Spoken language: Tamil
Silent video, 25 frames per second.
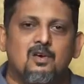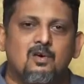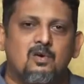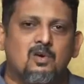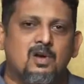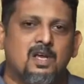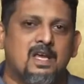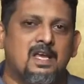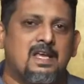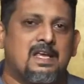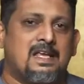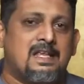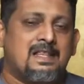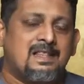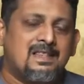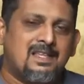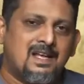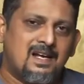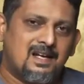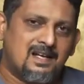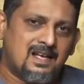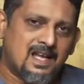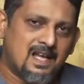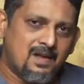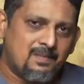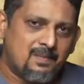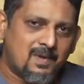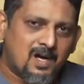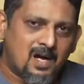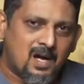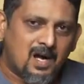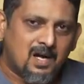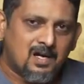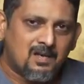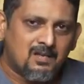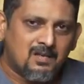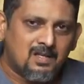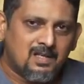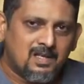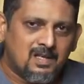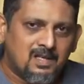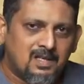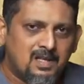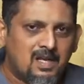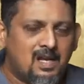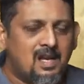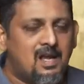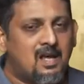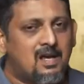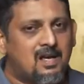ஓகே இந்த டைப் கார்டை வந்து
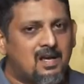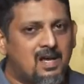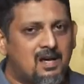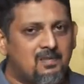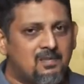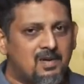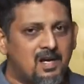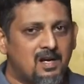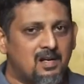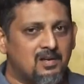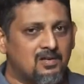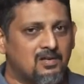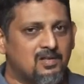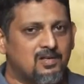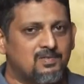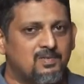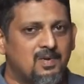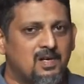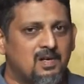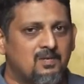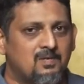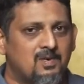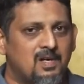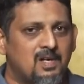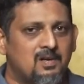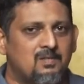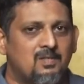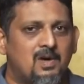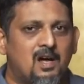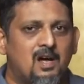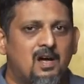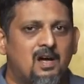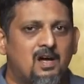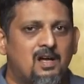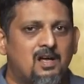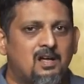எல்லா கேமராவில் யூஸ் பண்ண முடியுமா